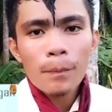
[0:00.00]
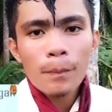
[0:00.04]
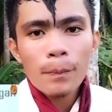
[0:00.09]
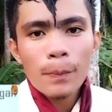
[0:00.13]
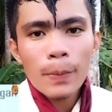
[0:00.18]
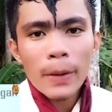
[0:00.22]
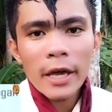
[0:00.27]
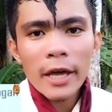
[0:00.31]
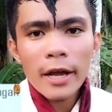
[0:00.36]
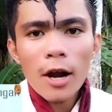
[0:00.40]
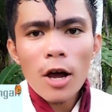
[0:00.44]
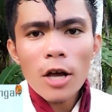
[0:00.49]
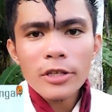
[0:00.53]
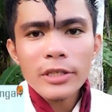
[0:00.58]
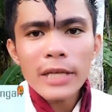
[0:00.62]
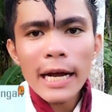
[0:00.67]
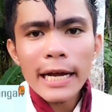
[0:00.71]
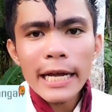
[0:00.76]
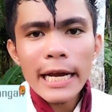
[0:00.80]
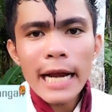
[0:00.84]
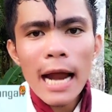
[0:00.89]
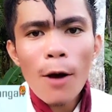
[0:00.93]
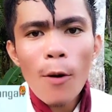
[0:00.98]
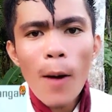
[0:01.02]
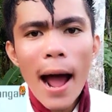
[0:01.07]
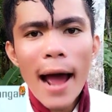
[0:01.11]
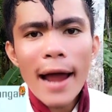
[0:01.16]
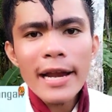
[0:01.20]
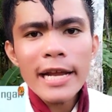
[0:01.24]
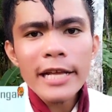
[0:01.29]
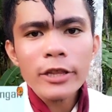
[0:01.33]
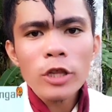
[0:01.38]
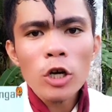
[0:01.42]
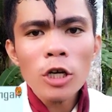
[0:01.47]
Pero sa
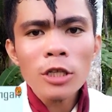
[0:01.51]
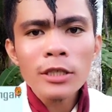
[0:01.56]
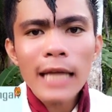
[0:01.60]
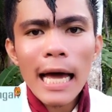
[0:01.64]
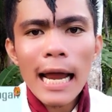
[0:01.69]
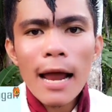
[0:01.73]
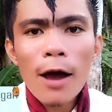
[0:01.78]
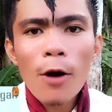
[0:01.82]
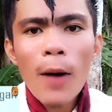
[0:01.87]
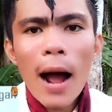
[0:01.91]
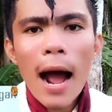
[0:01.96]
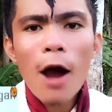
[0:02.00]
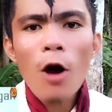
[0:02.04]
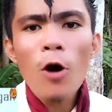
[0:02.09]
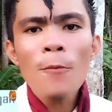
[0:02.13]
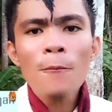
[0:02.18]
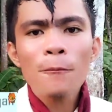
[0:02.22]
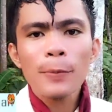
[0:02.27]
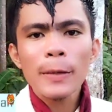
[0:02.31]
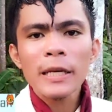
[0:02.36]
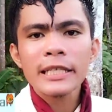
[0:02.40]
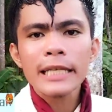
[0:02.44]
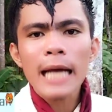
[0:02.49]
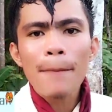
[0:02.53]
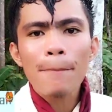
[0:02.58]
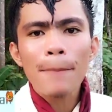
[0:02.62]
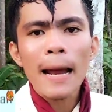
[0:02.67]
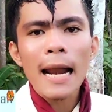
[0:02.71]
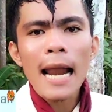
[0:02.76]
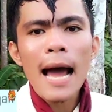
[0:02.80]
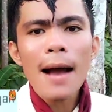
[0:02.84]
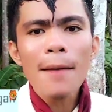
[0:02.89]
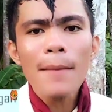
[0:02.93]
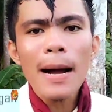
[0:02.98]
ginawa nitong dalawa, umpisa
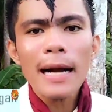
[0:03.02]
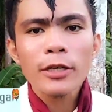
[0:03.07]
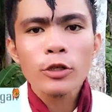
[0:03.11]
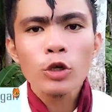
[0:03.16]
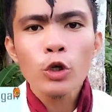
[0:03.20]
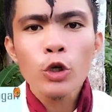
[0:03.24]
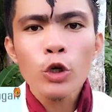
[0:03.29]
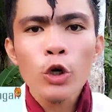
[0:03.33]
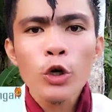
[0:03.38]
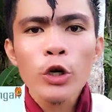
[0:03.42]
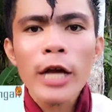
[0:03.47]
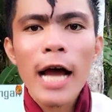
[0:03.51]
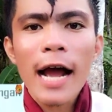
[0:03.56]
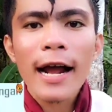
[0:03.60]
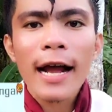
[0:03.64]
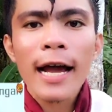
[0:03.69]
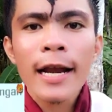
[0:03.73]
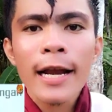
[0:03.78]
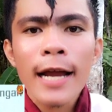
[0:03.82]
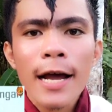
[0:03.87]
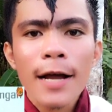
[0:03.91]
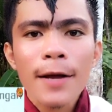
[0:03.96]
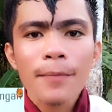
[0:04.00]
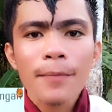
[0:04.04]
pa lang magdududa ka na.